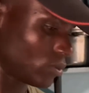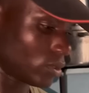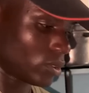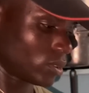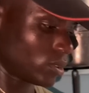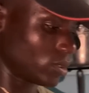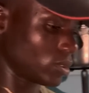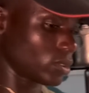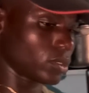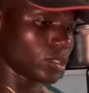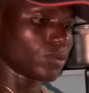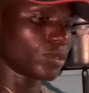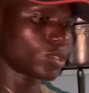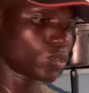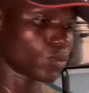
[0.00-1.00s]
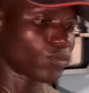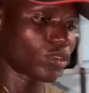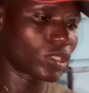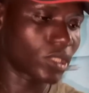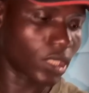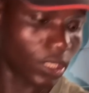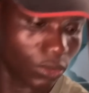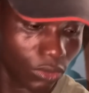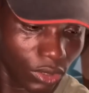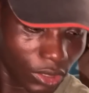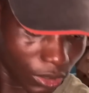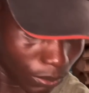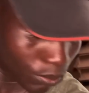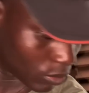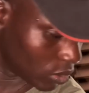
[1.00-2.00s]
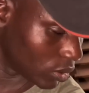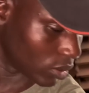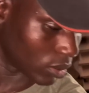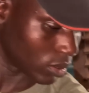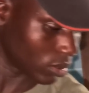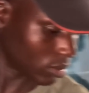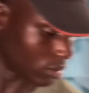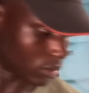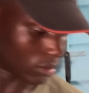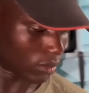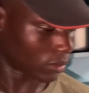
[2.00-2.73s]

Ke, Louis. Louis chauffer ça, non? Louis, Thomas. Louis,